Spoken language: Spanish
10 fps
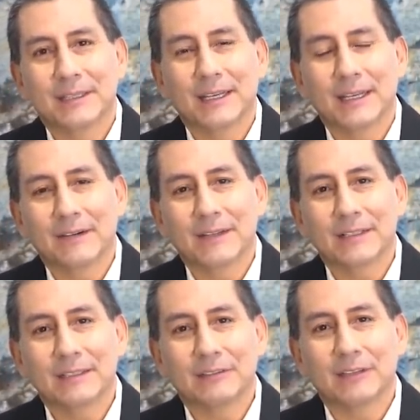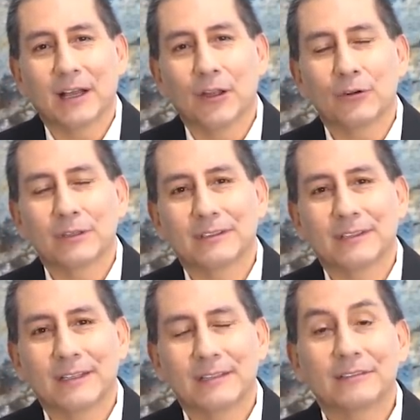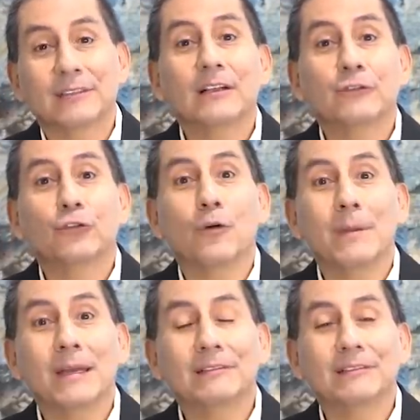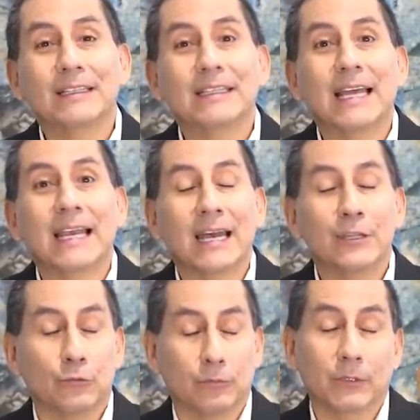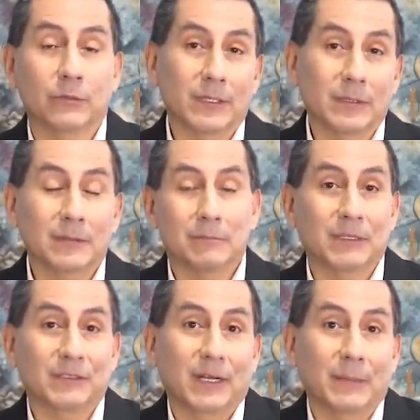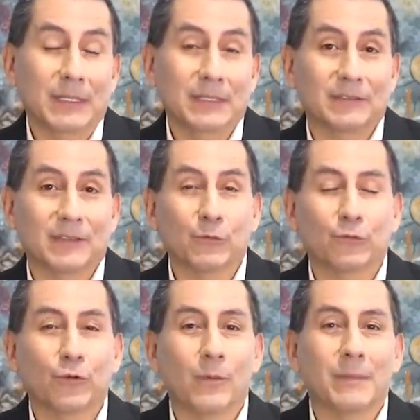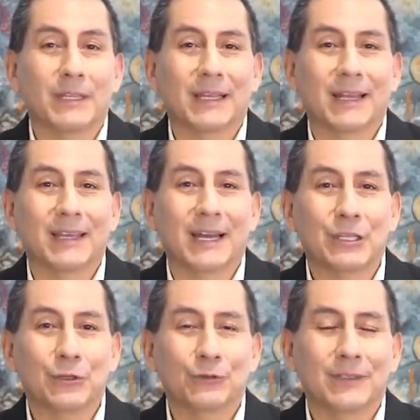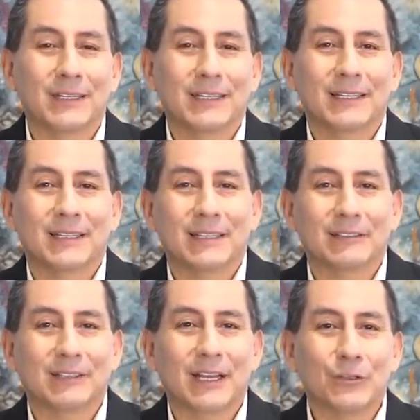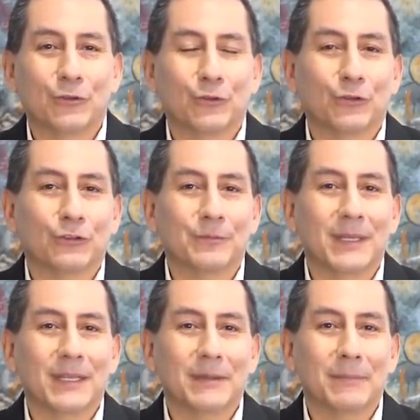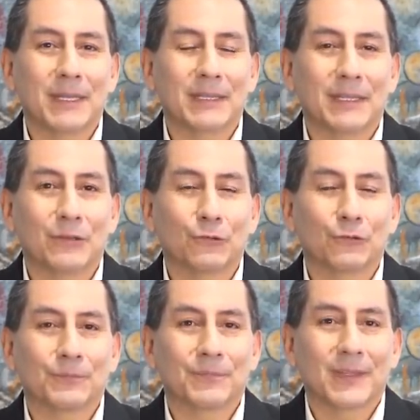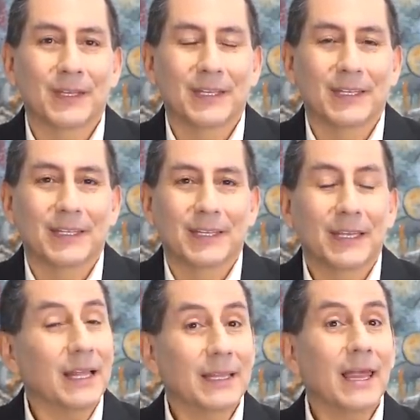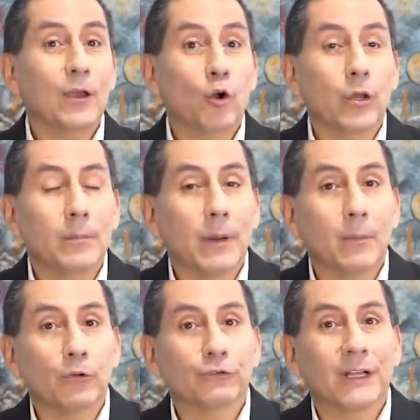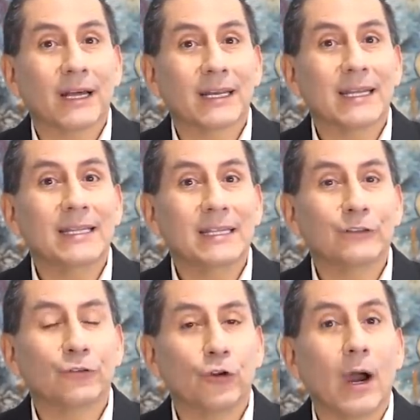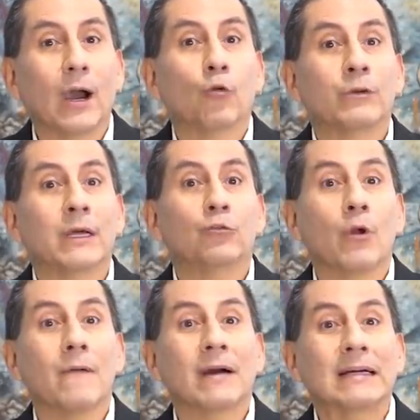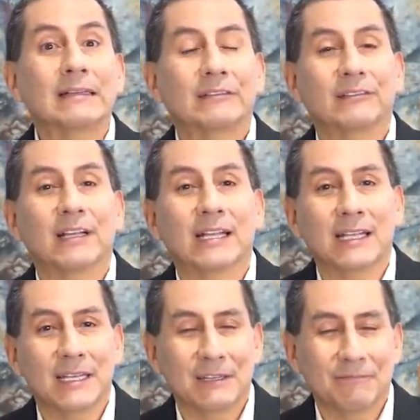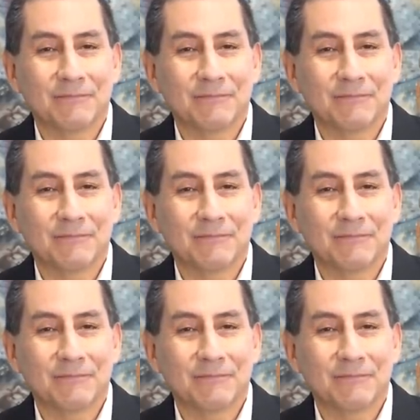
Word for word: de haber iniciado este sexto mes del año. Bueno, ya básicamente estamos como a mitad de año de este año 2022. Y el día de hoy vamos a dar inicio a una nueva serie.